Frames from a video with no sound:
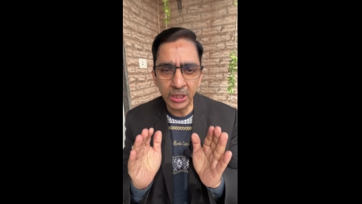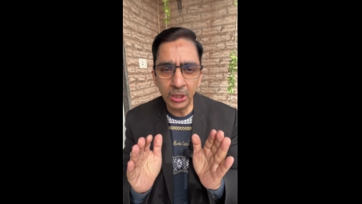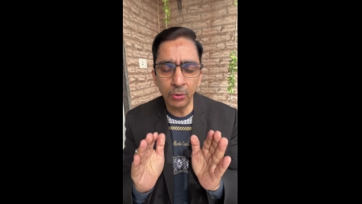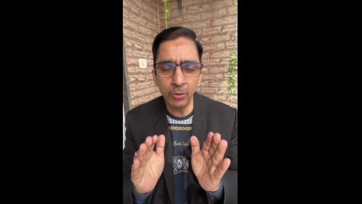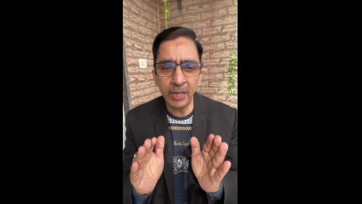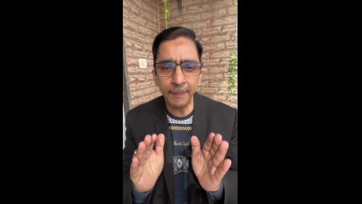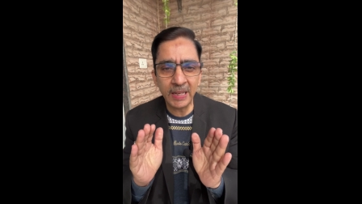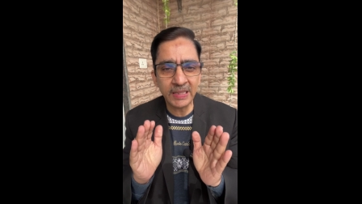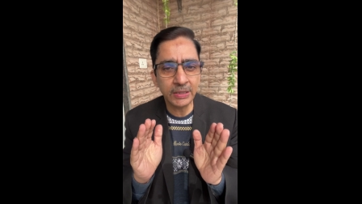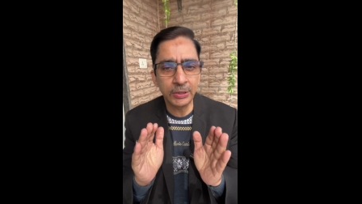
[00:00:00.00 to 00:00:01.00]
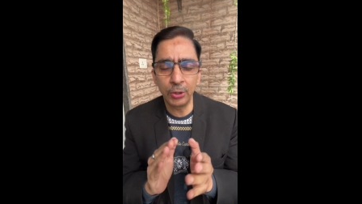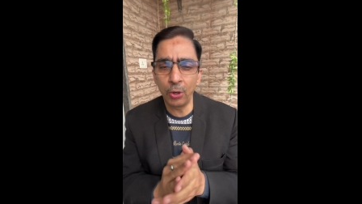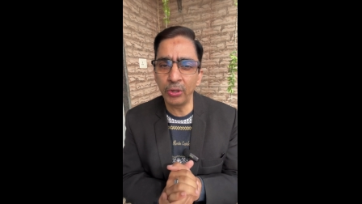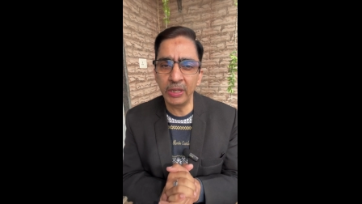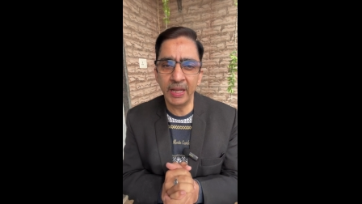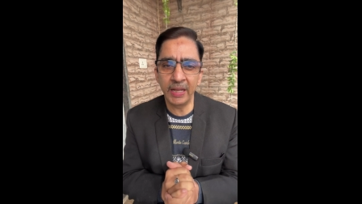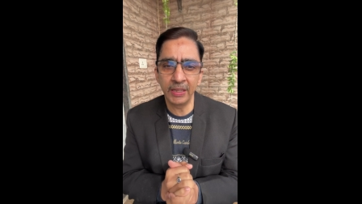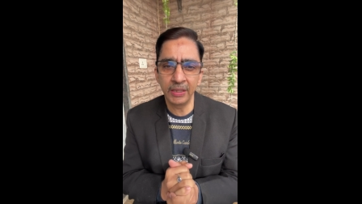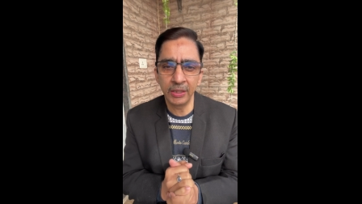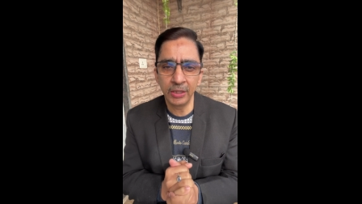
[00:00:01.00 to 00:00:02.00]
जिन लोगों के पास नौकरी है
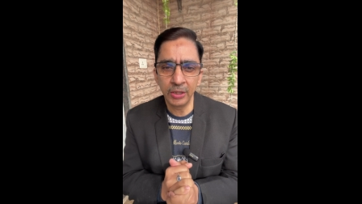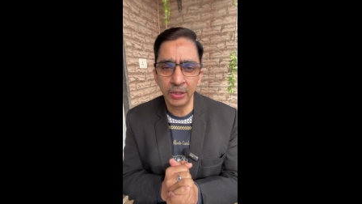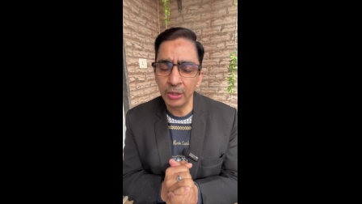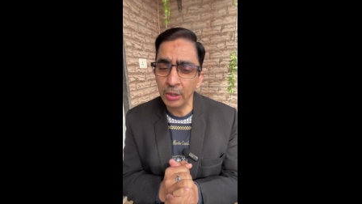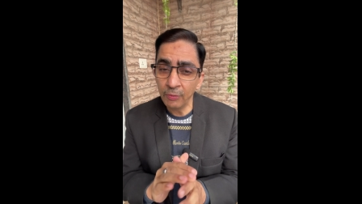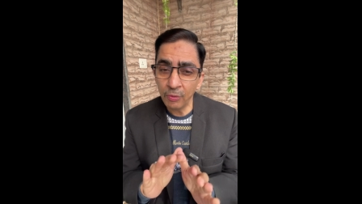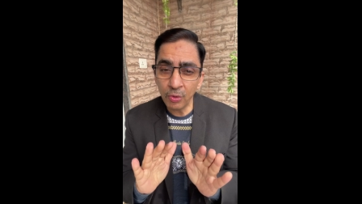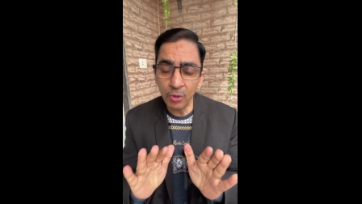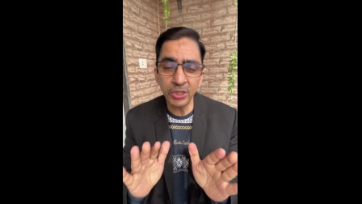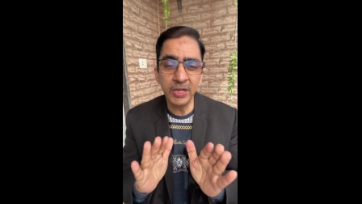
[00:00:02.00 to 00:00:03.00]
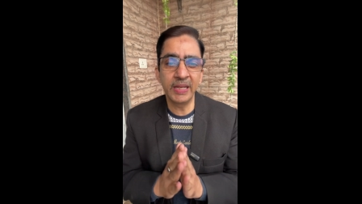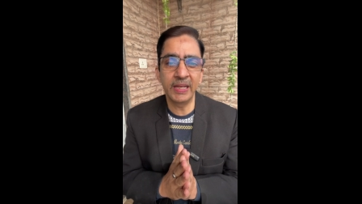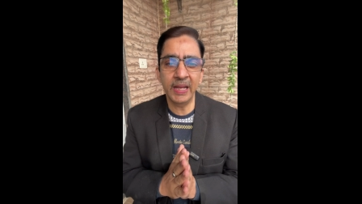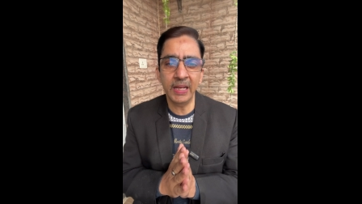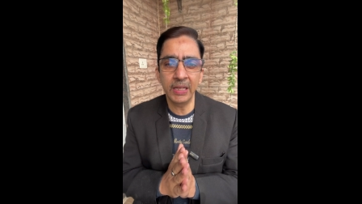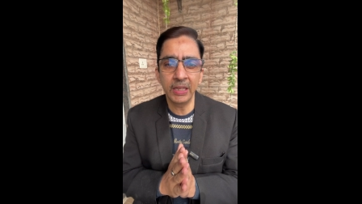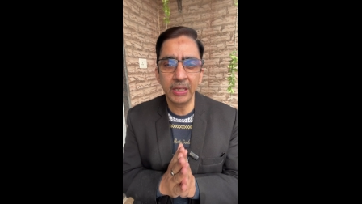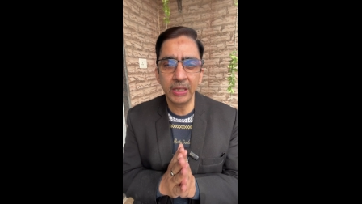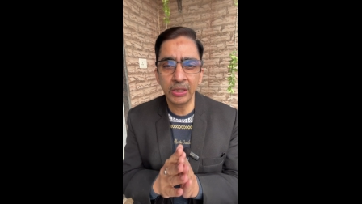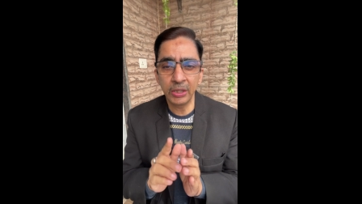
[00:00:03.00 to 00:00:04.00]
वो खुश नहीं है
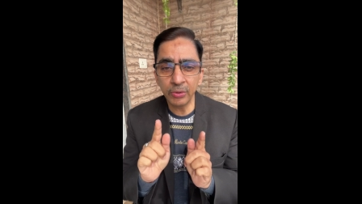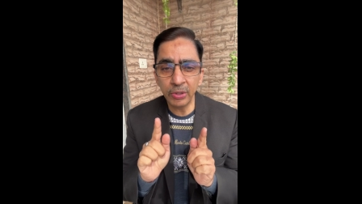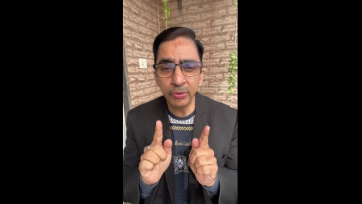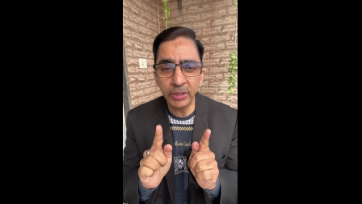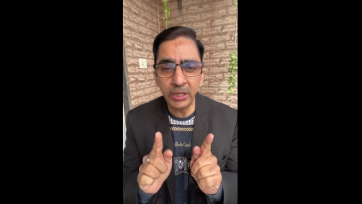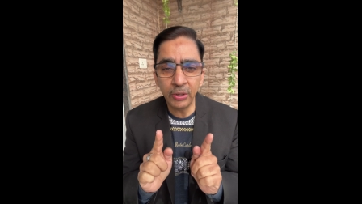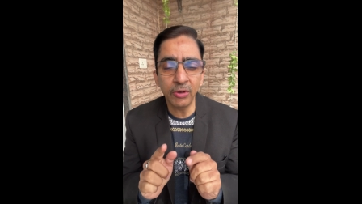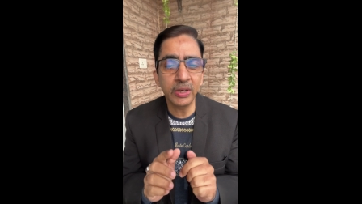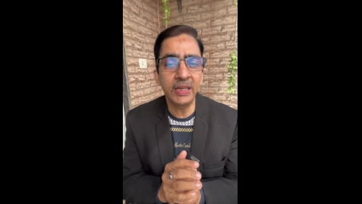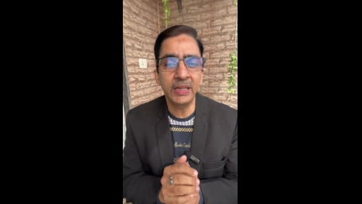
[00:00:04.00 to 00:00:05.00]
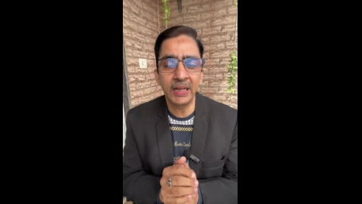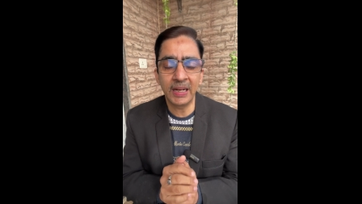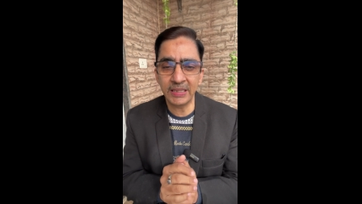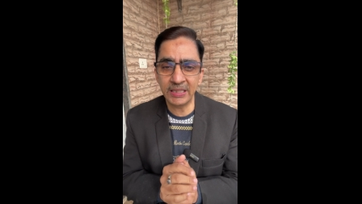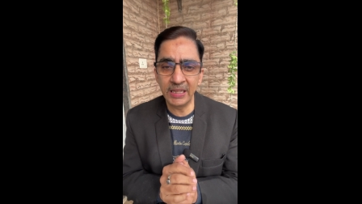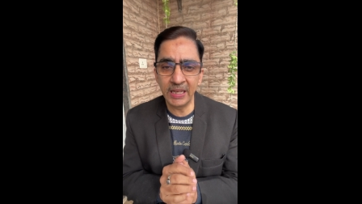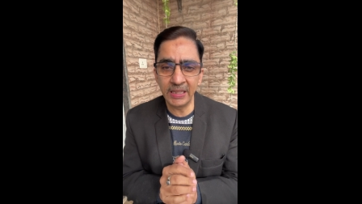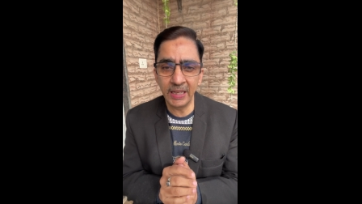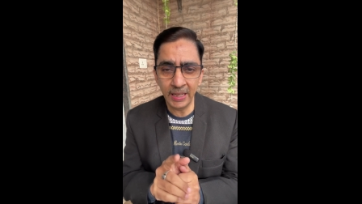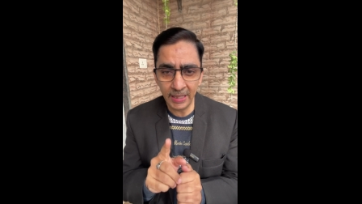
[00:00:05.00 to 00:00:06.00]
क्योंकि उनकी नौकरी अच्छी
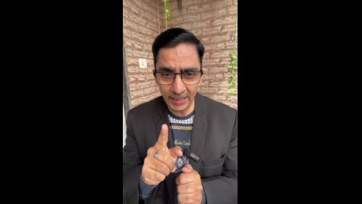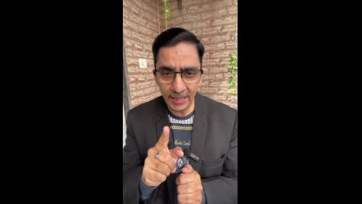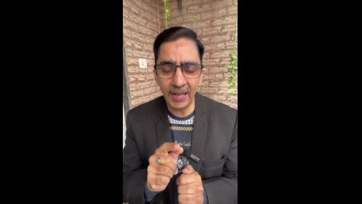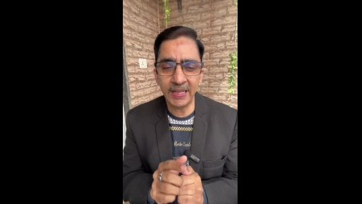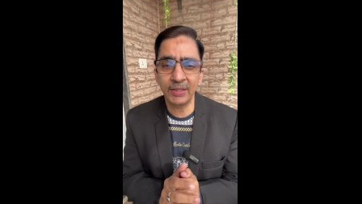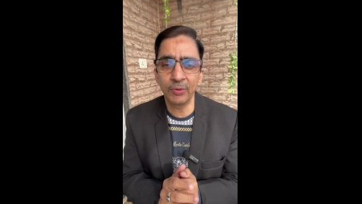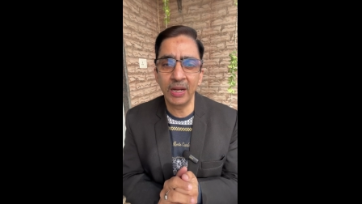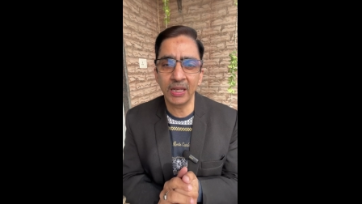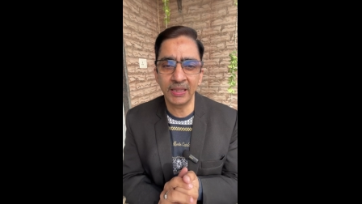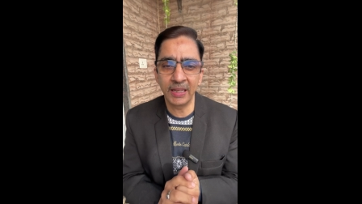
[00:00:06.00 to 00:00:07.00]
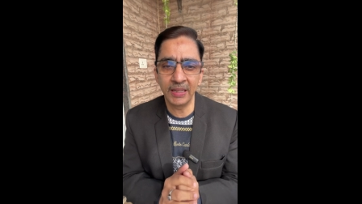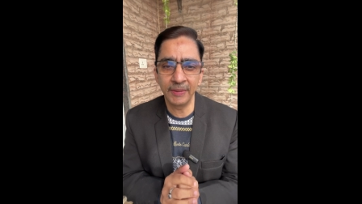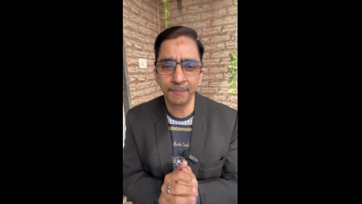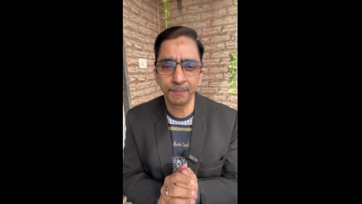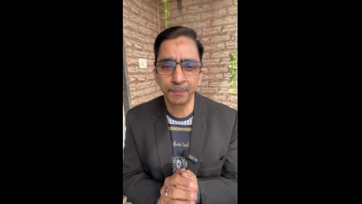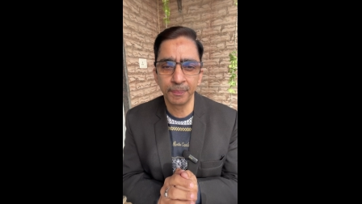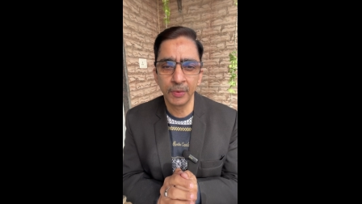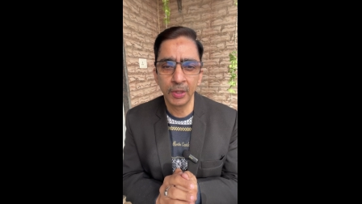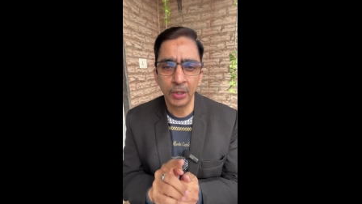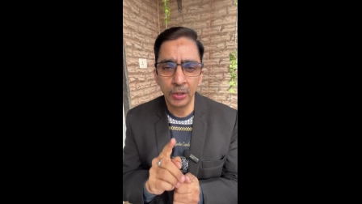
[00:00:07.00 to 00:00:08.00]
नहीं है ऐसा उन्हें लगता है
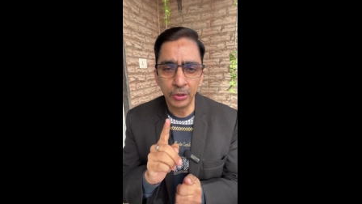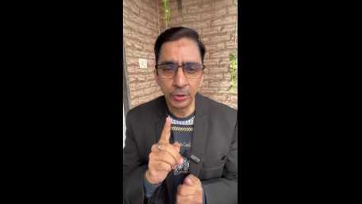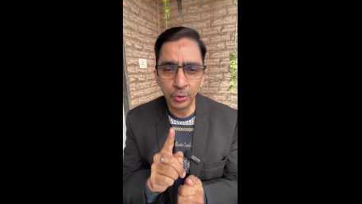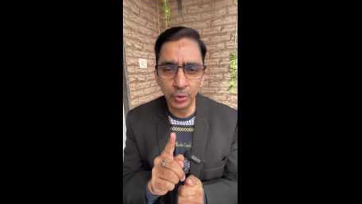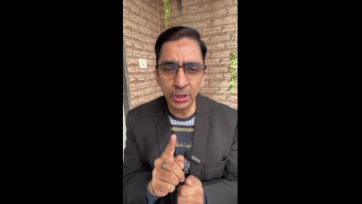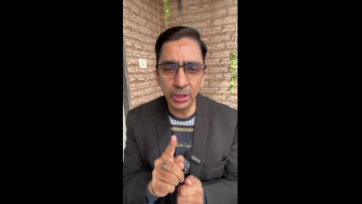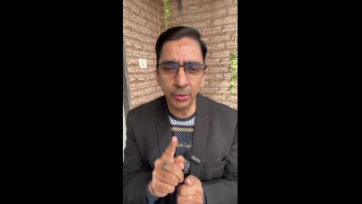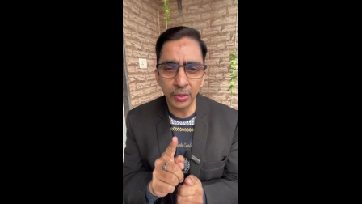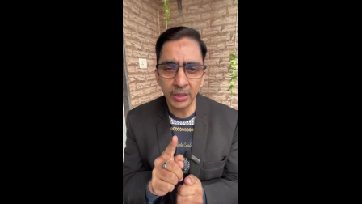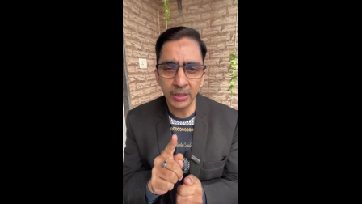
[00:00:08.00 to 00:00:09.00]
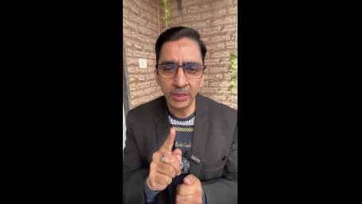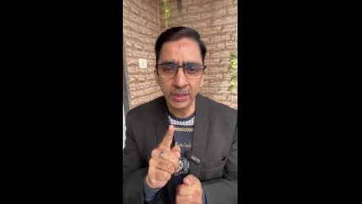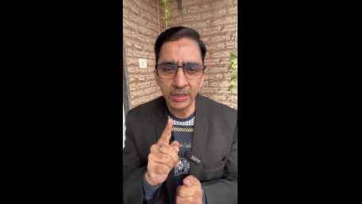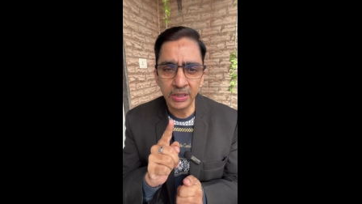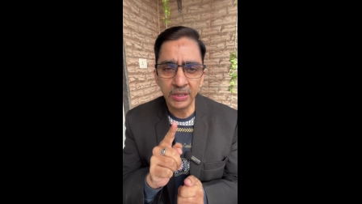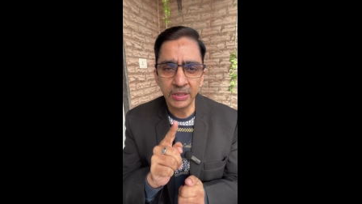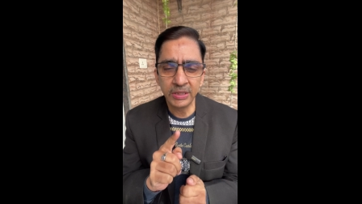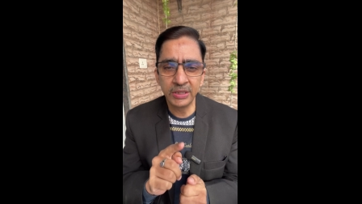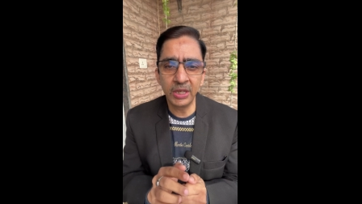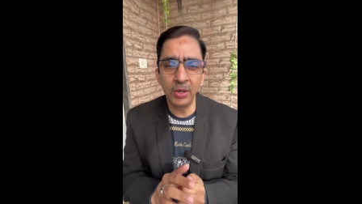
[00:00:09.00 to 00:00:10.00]
दूसरी ओर
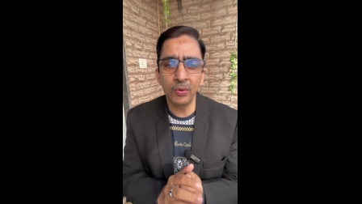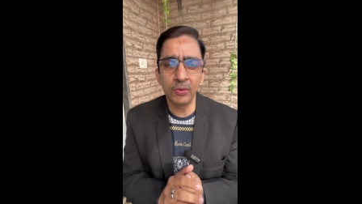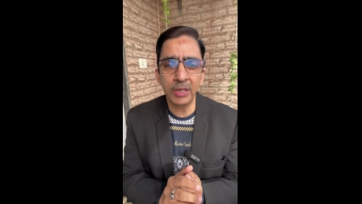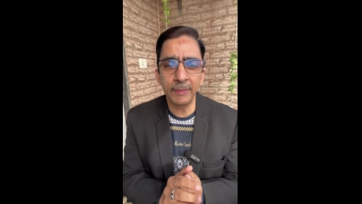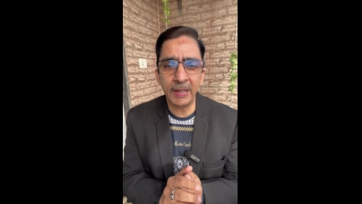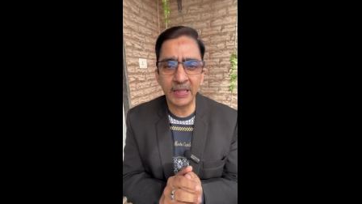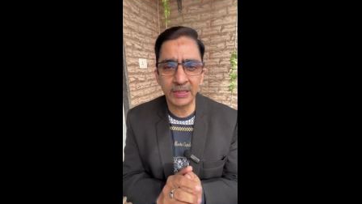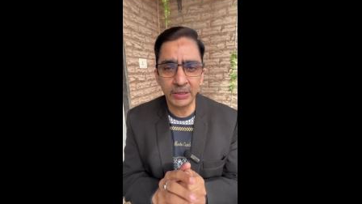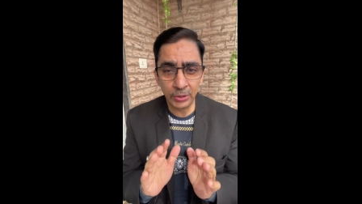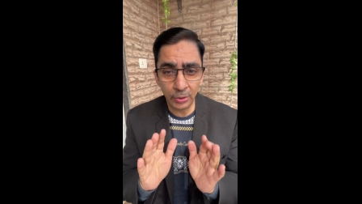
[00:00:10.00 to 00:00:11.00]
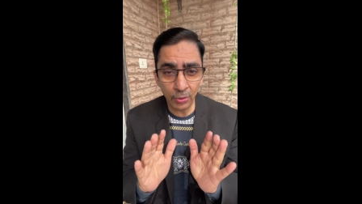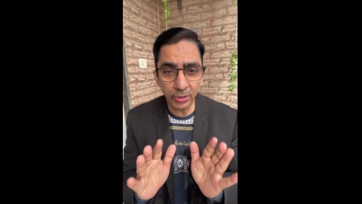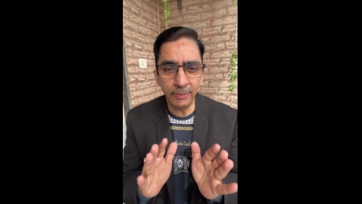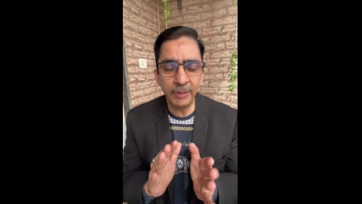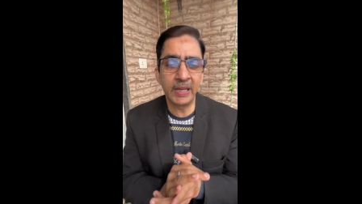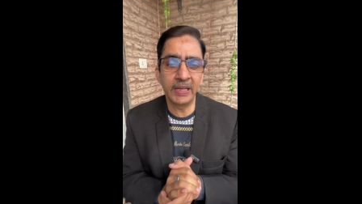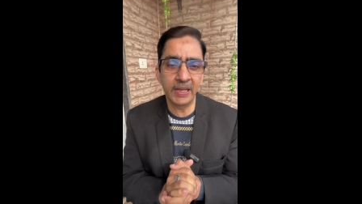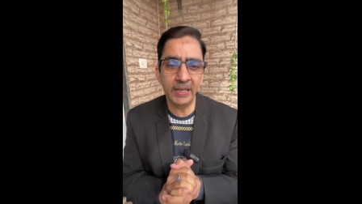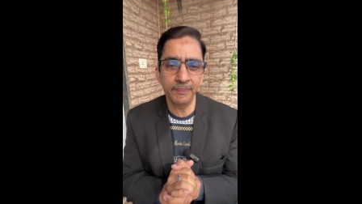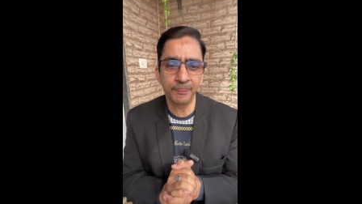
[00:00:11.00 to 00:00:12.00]
जिन लोगों के पास नौकरी भी
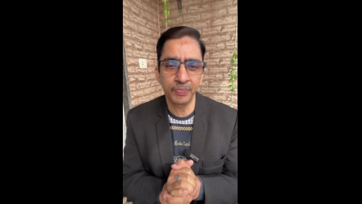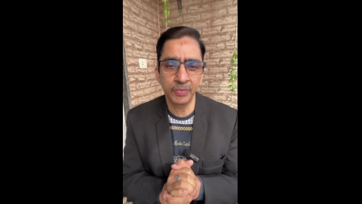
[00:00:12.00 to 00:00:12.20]
नहीं है